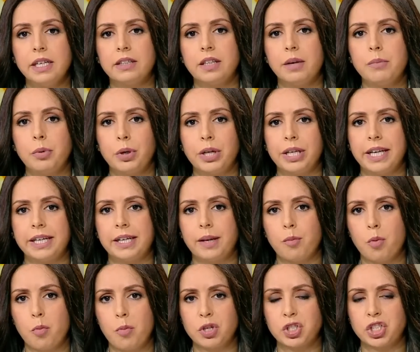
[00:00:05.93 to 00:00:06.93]
ينضم
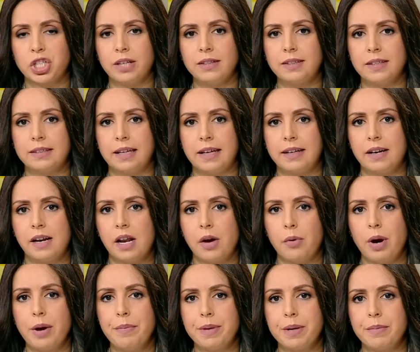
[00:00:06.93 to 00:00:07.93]
إلينا مباشرة على
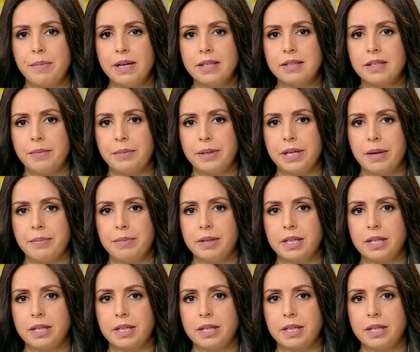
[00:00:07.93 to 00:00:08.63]
الهواء من مكتبنا